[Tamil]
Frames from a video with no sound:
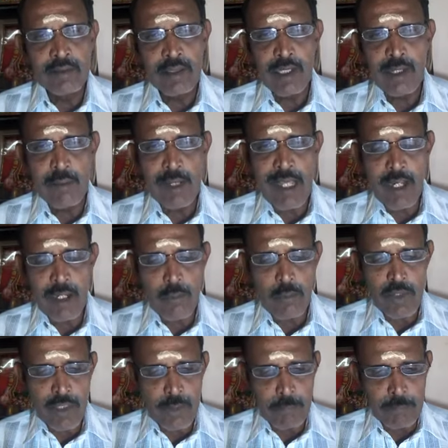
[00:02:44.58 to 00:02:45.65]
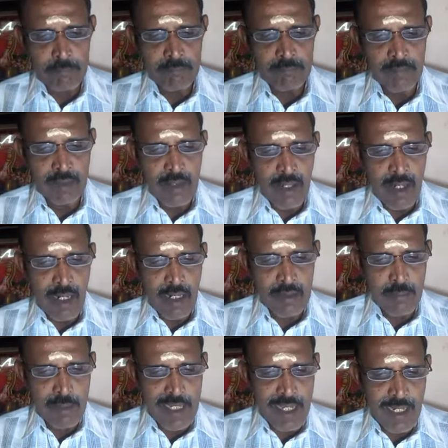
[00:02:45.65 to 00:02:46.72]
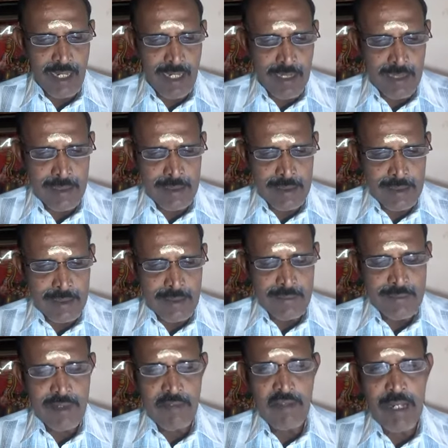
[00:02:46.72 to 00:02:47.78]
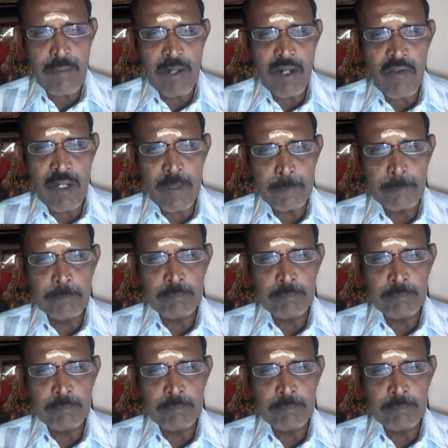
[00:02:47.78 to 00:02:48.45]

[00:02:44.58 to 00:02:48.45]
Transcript: நல்லபடியாக முடியும் அடுத்தபடியாக செவ்வாய் பகவான்